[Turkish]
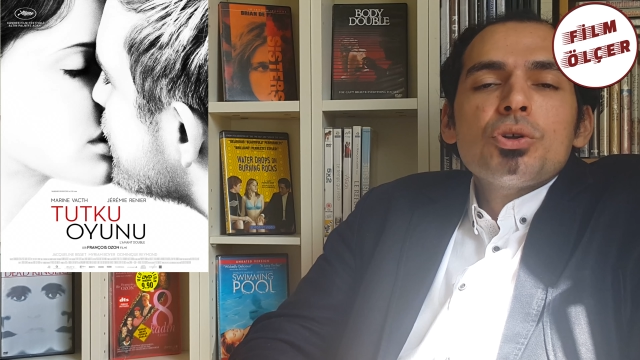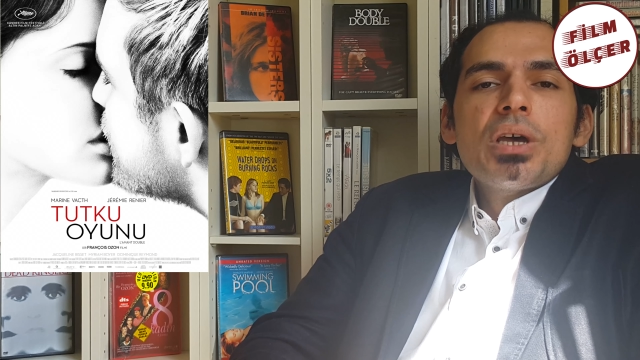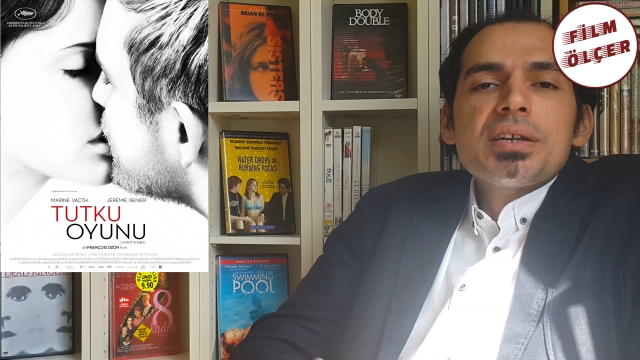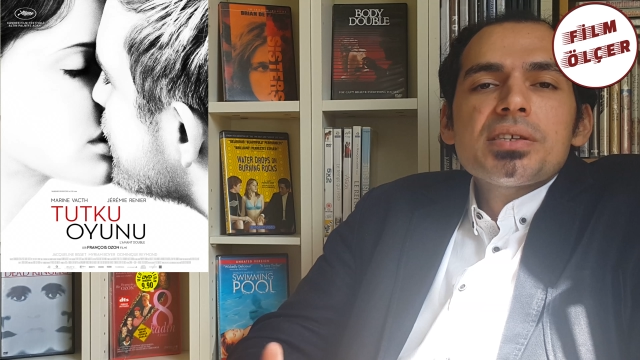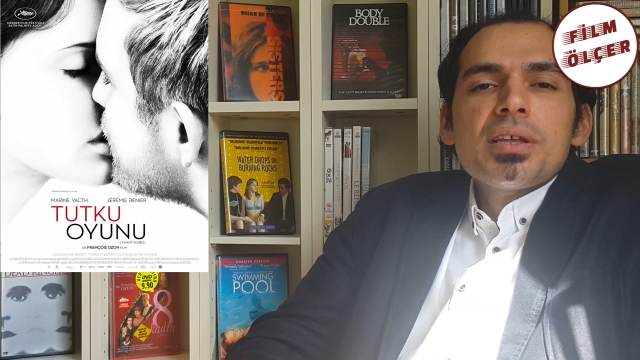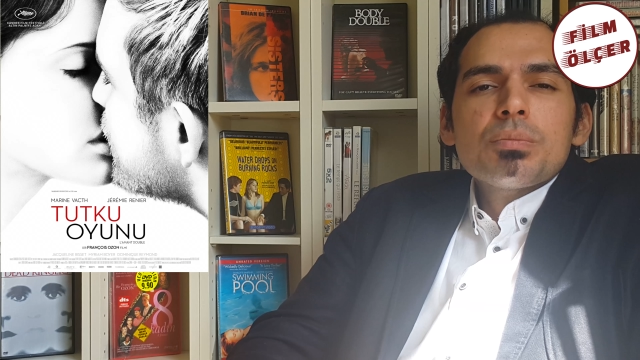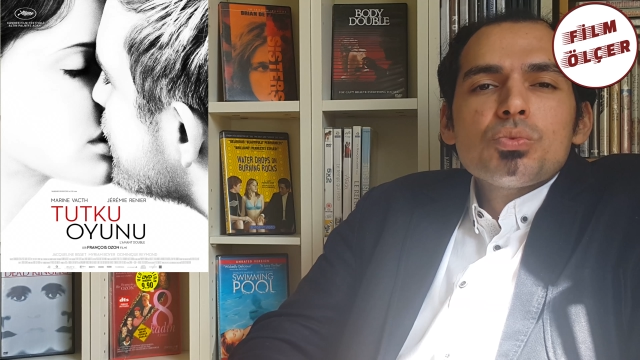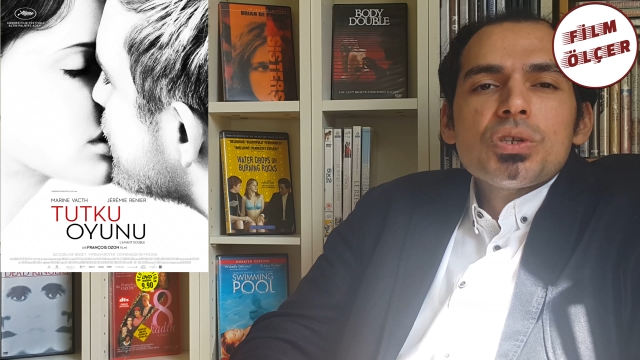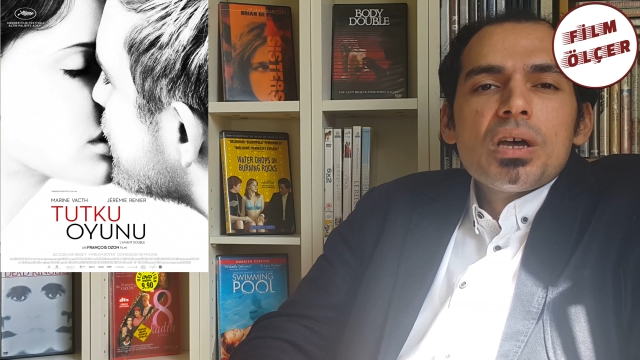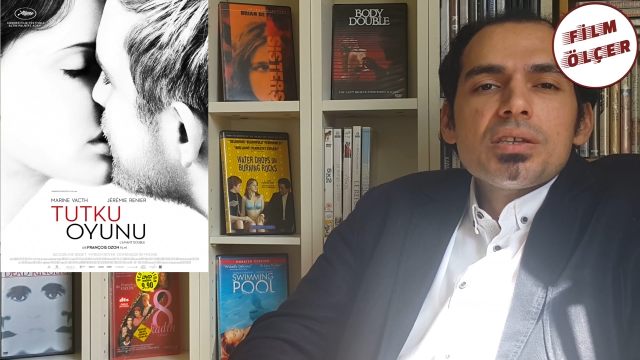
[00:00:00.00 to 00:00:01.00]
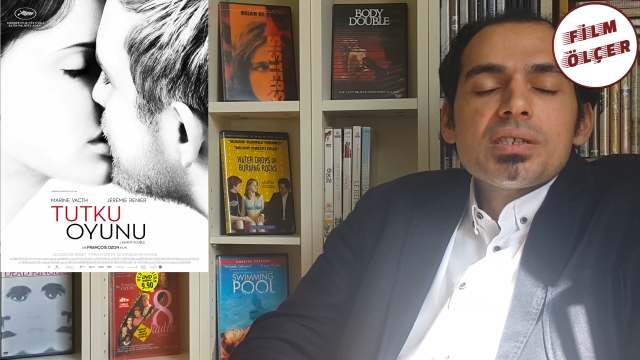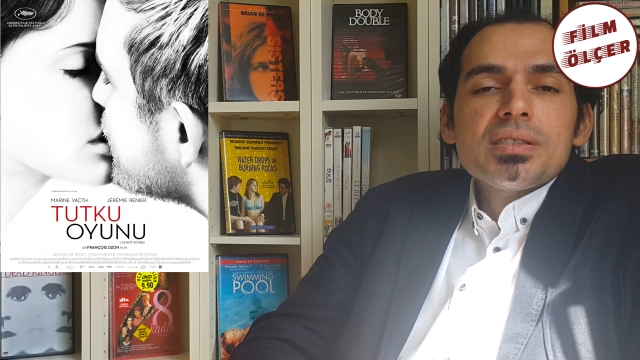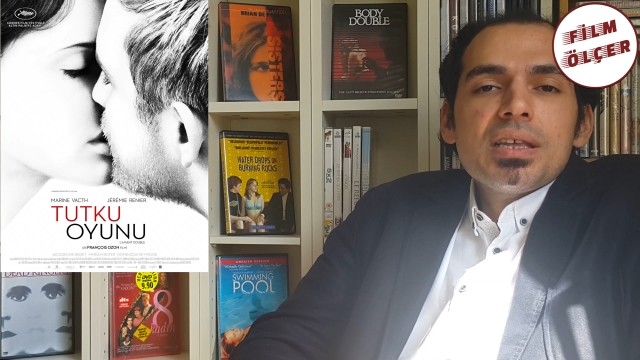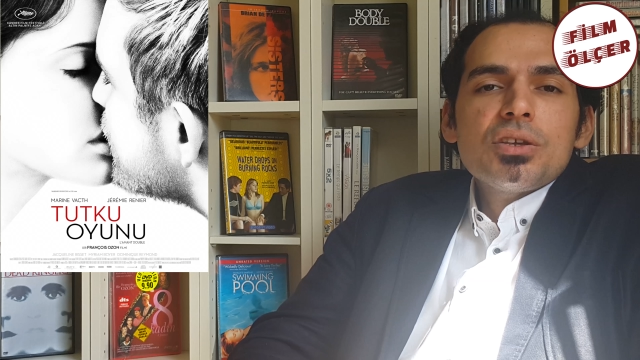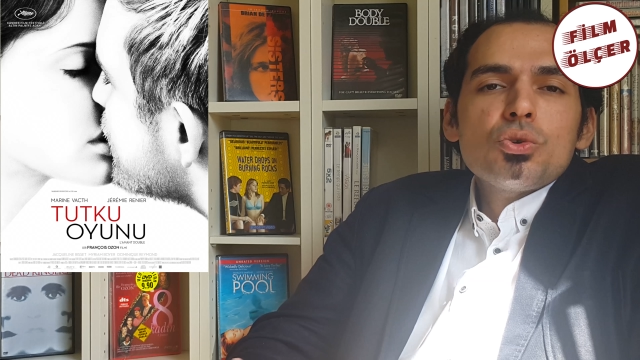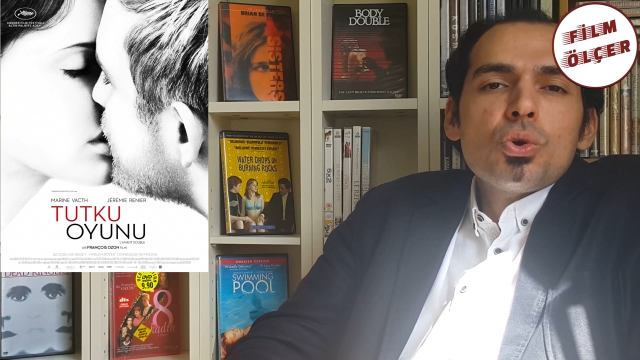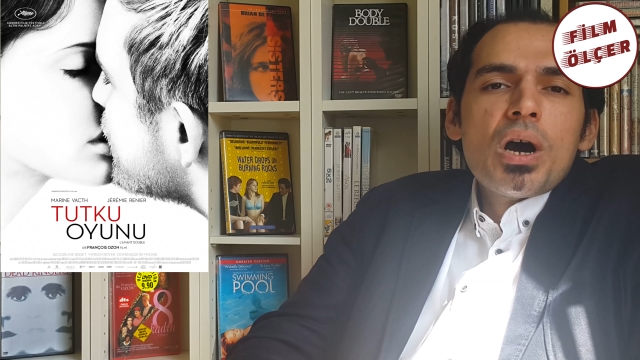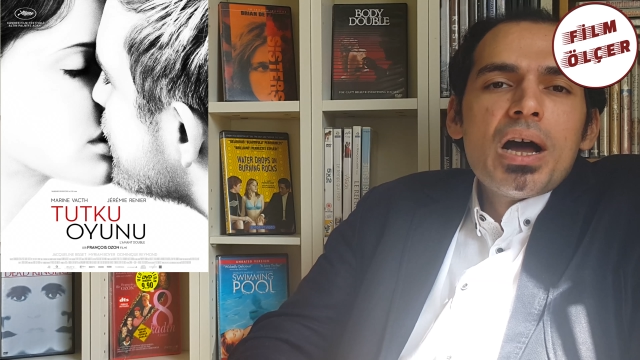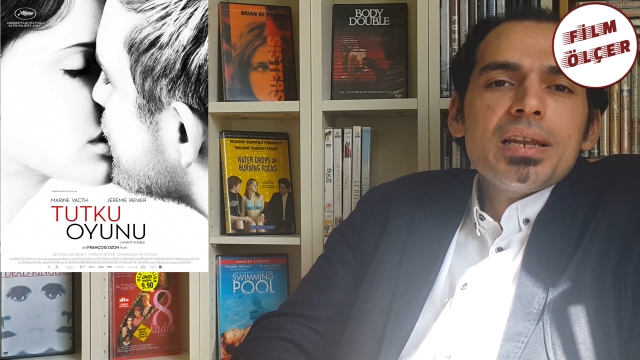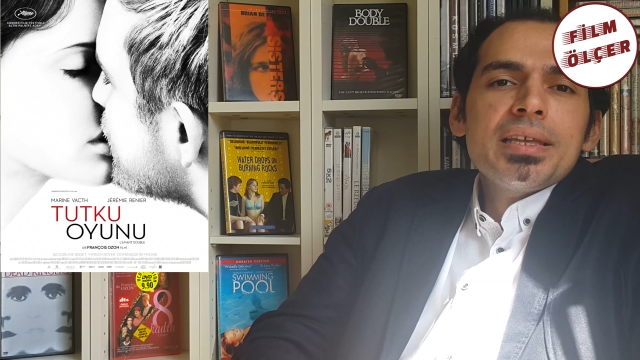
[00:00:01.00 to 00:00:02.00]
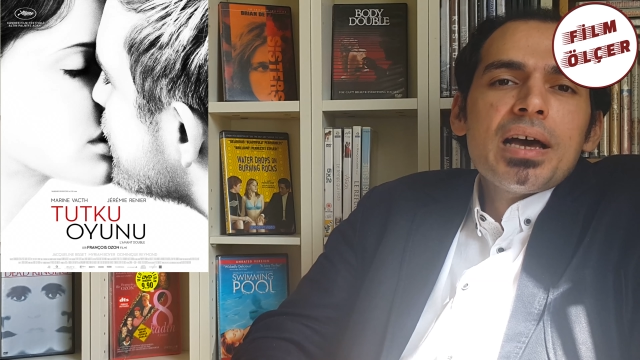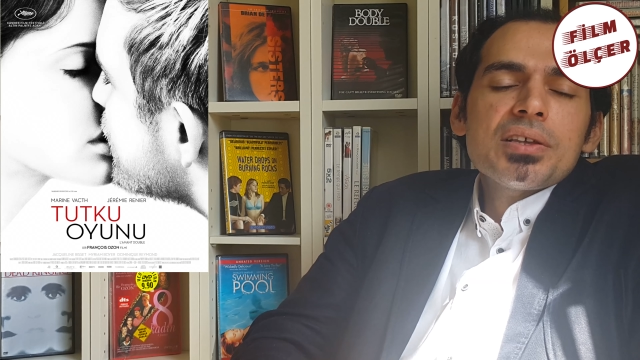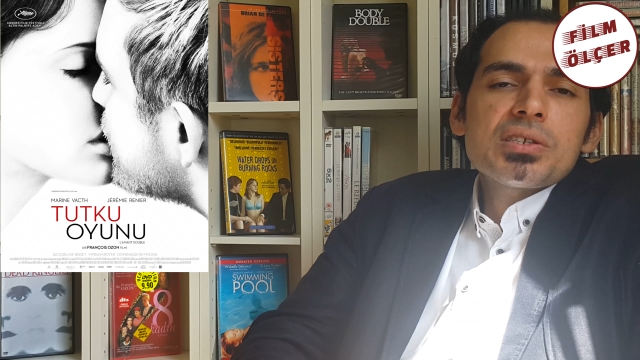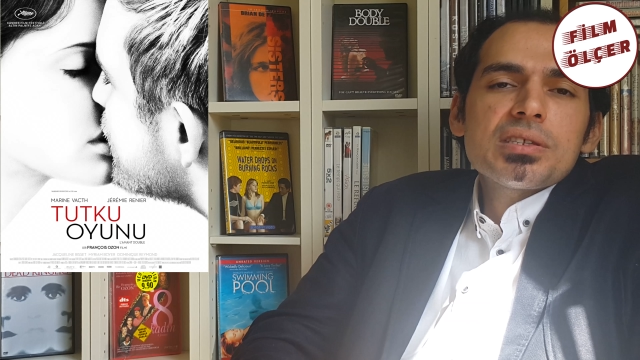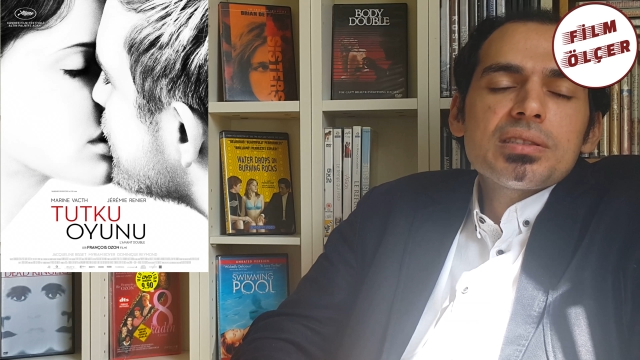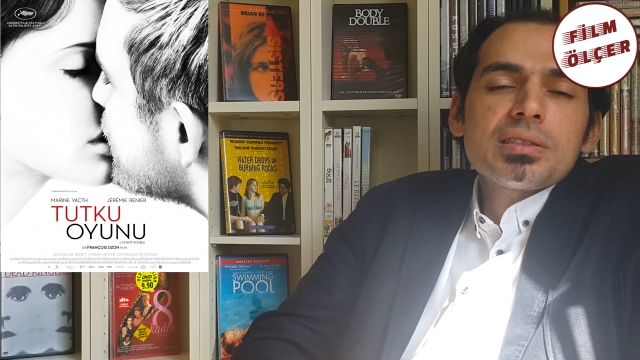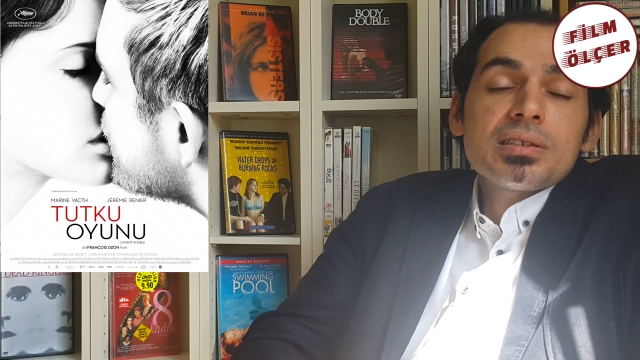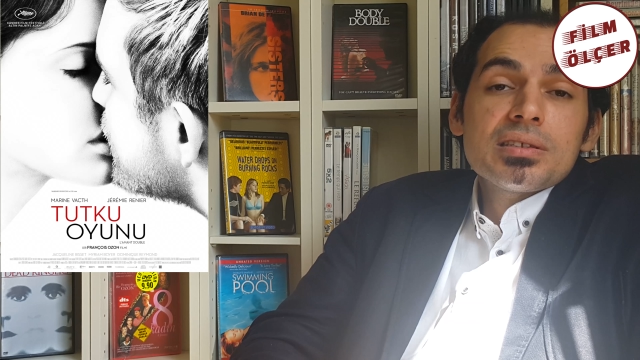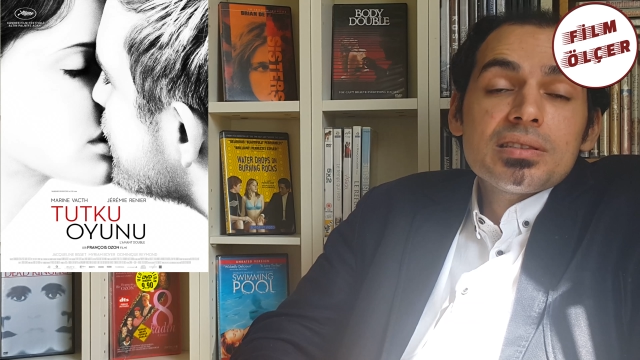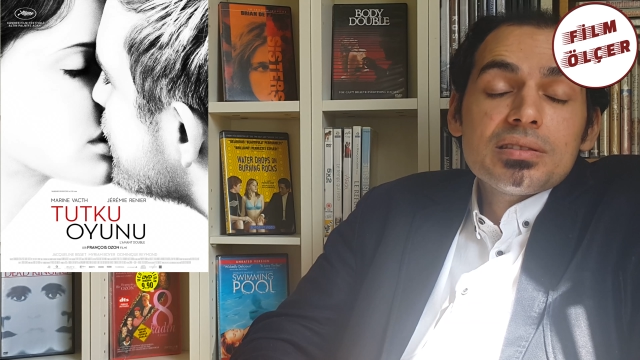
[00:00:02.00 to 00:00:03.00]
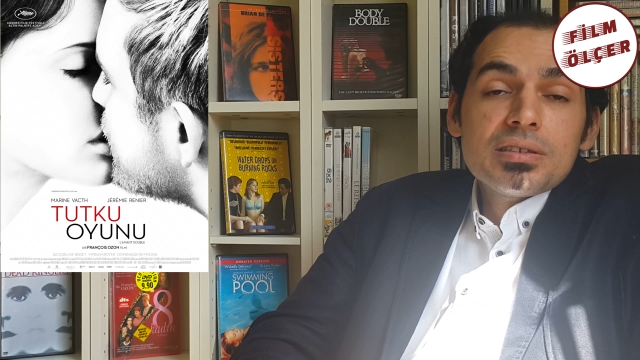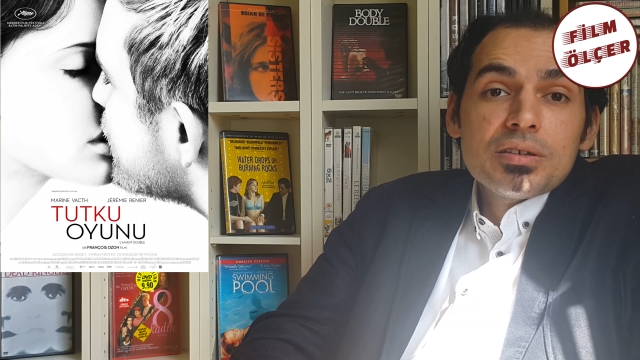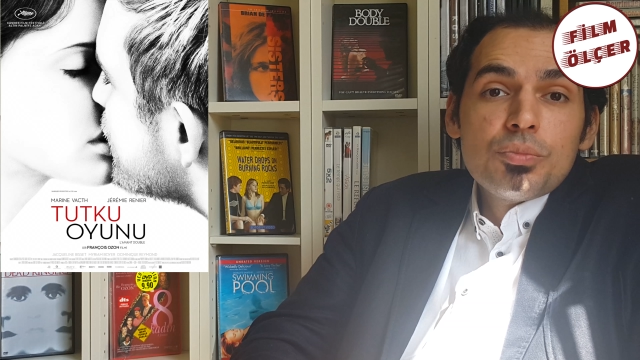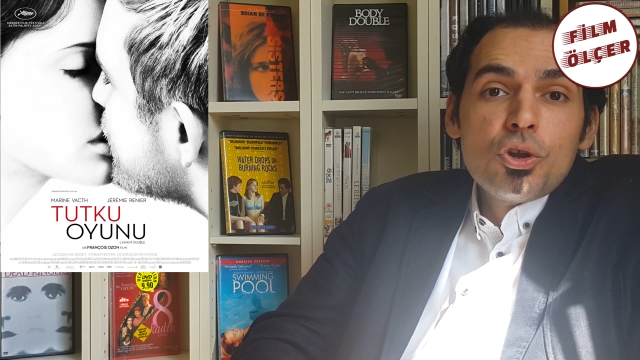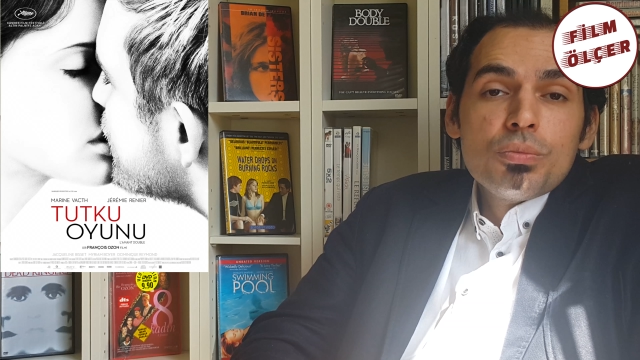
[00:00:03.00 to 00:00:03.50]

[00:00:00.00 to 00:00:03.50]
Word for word: Modern Sanat Müzesi'ndeki ruh halini yansıttığı